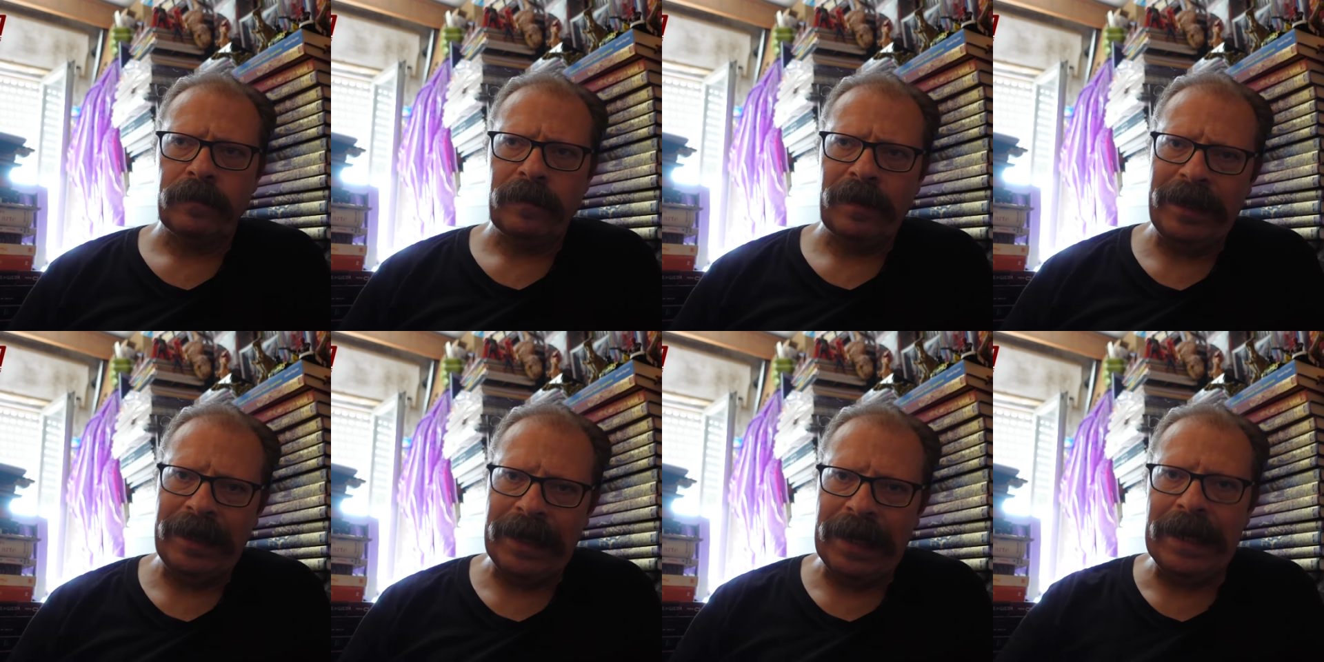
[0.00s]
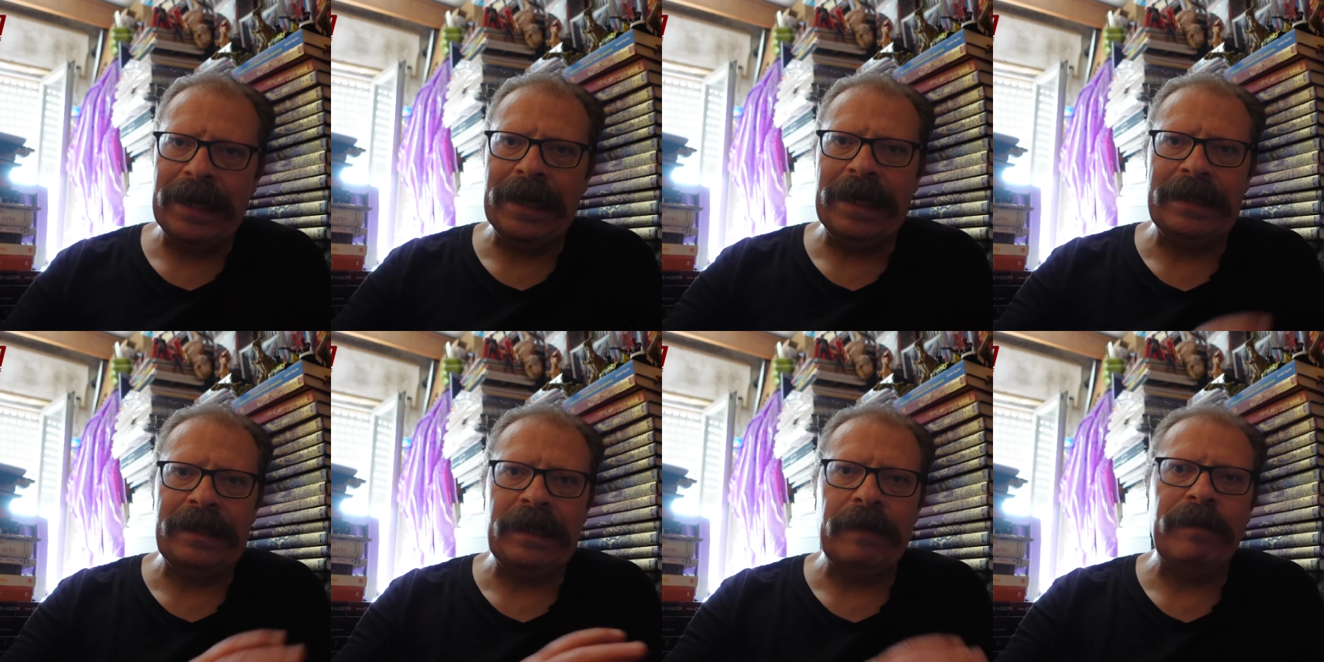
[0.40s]
ya en
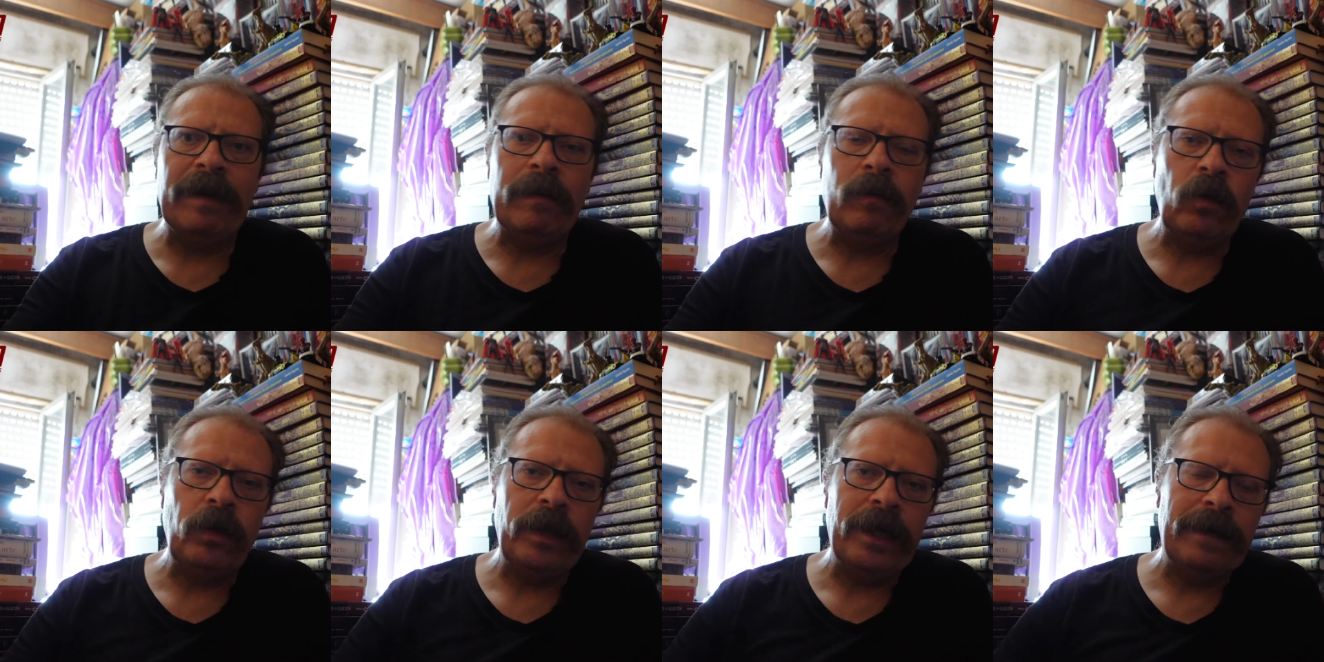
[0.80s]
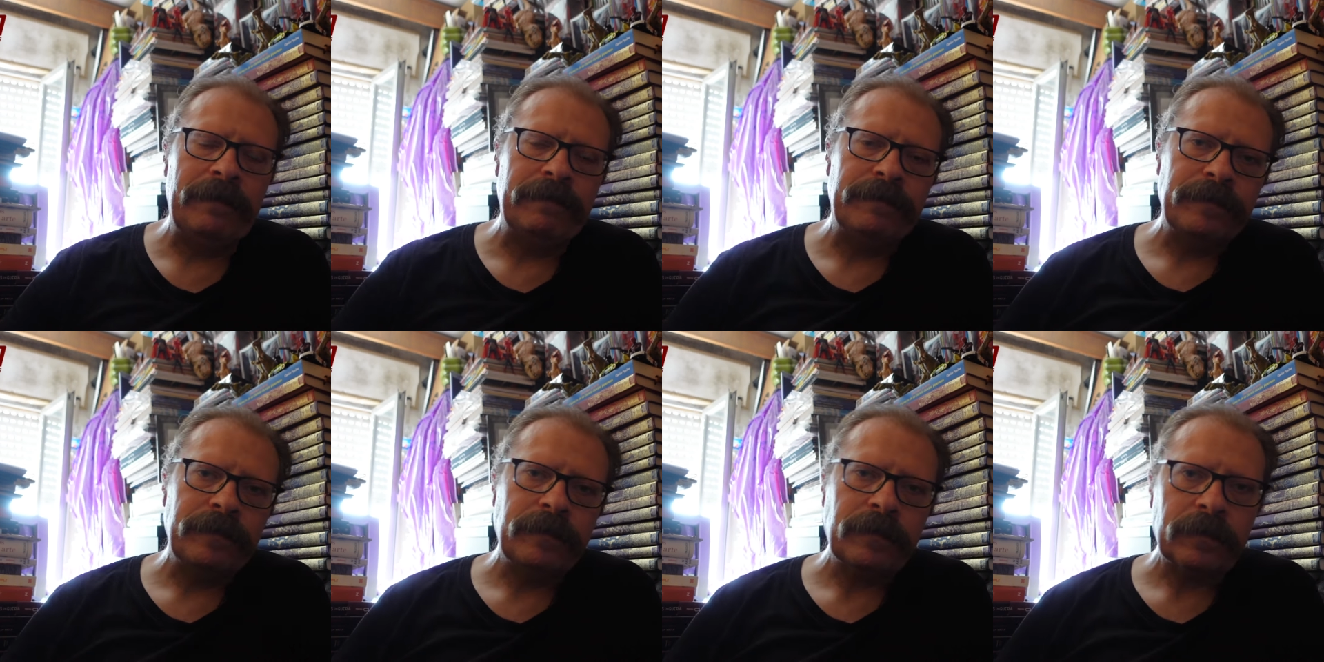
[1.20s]
la etapa muda
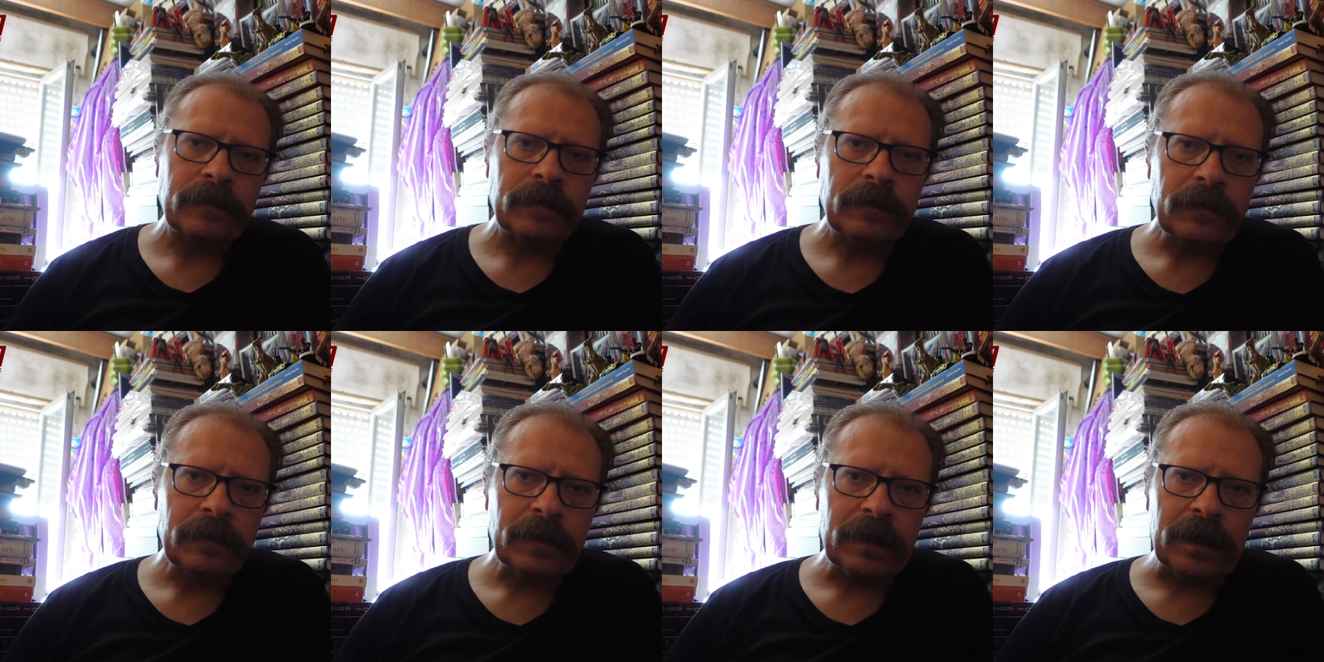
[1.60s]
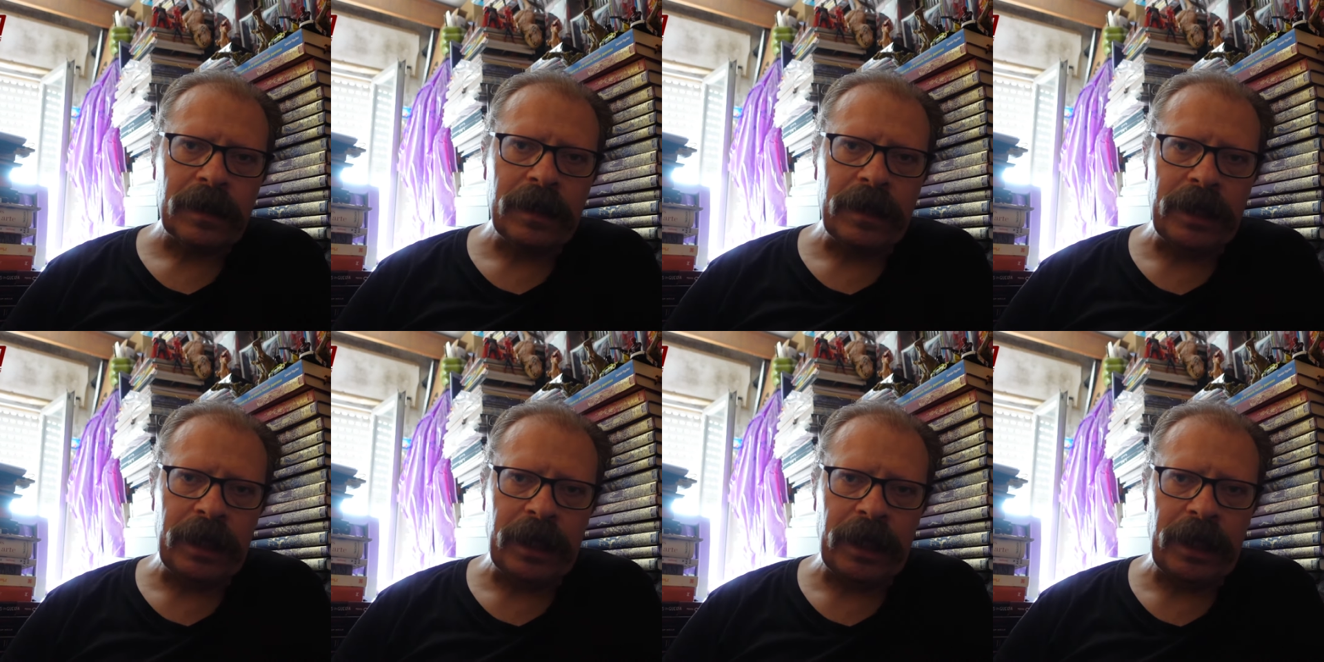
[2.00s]

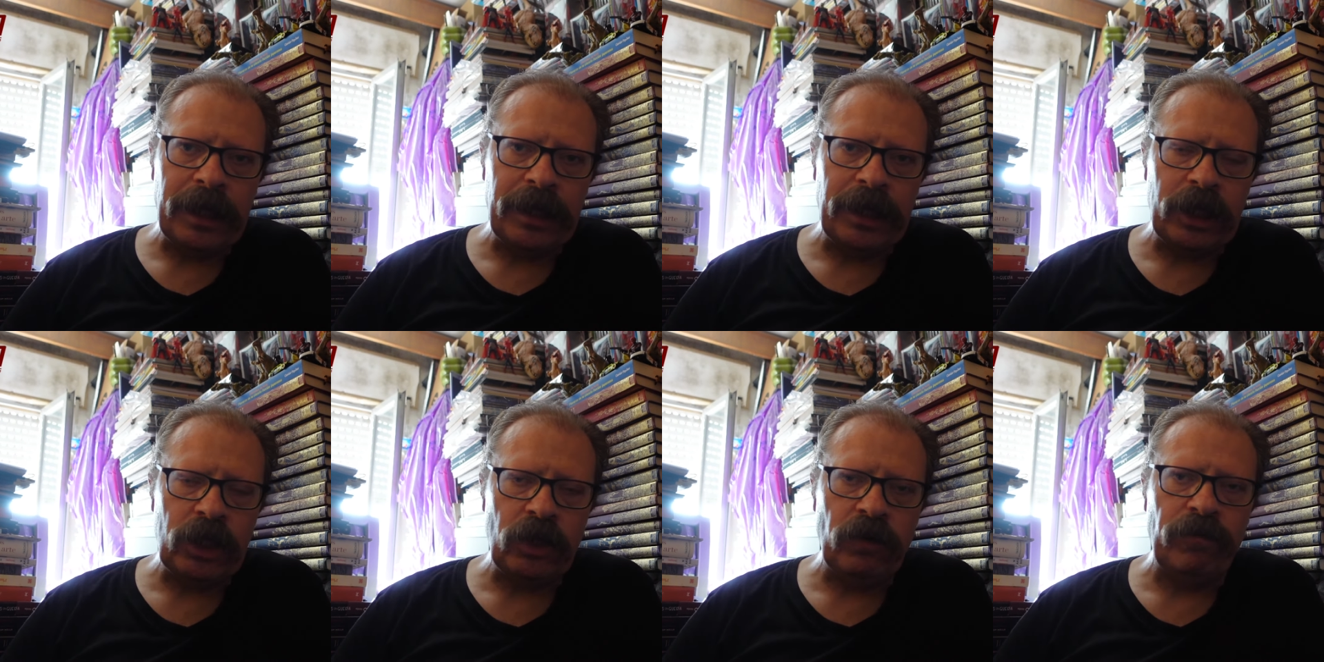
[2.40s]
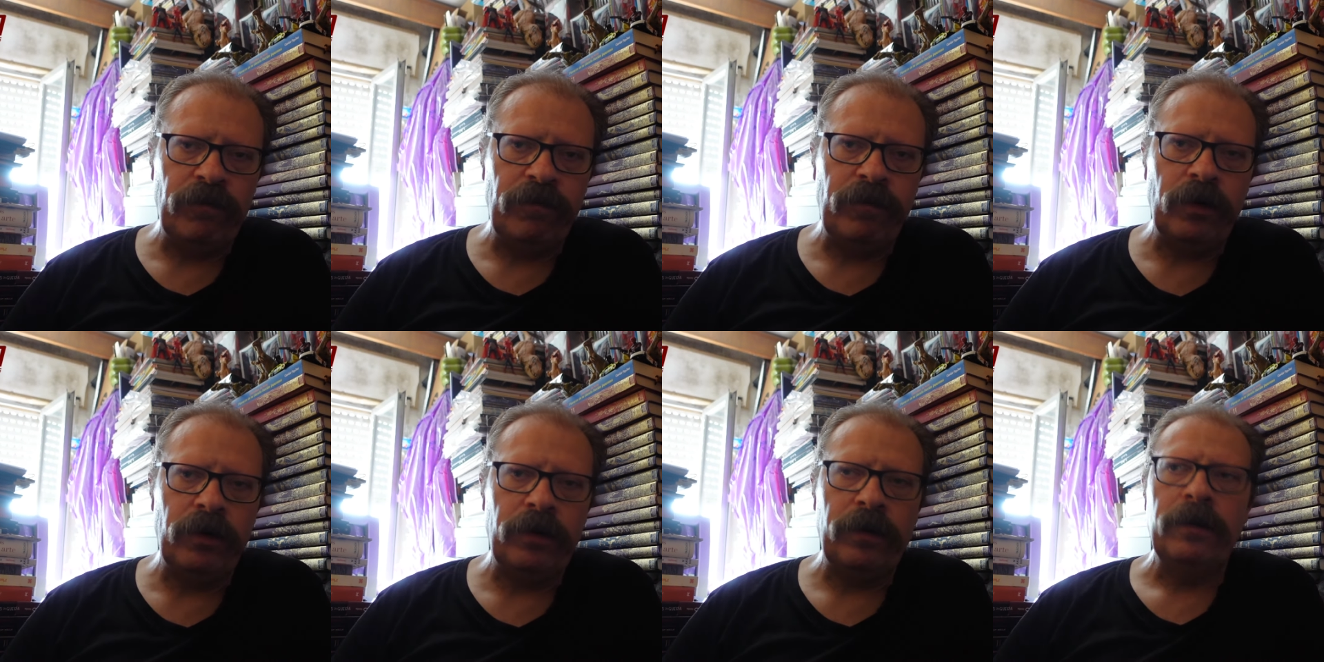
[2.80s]
de, John
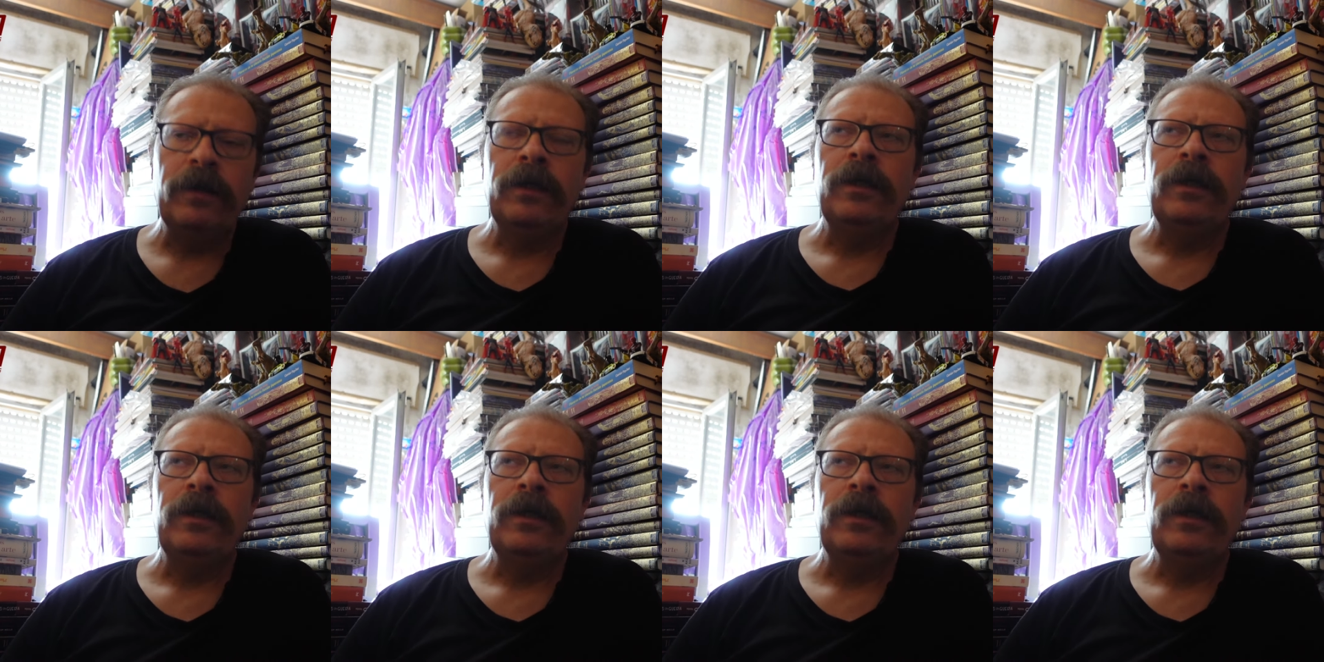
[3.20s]
Ford,